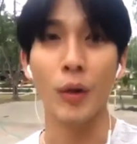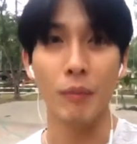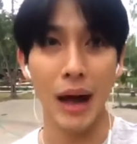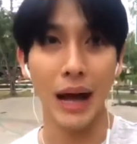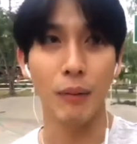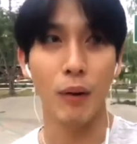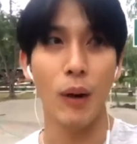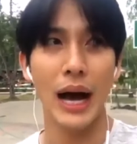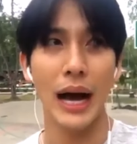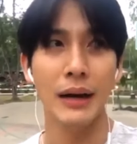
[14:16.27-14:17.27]
วลมาก เพ
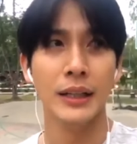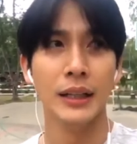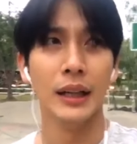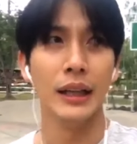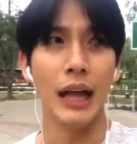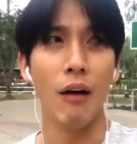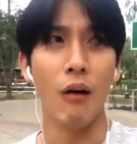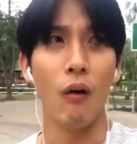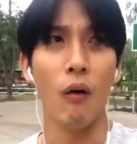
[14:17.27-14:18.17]
ราะว่าเรา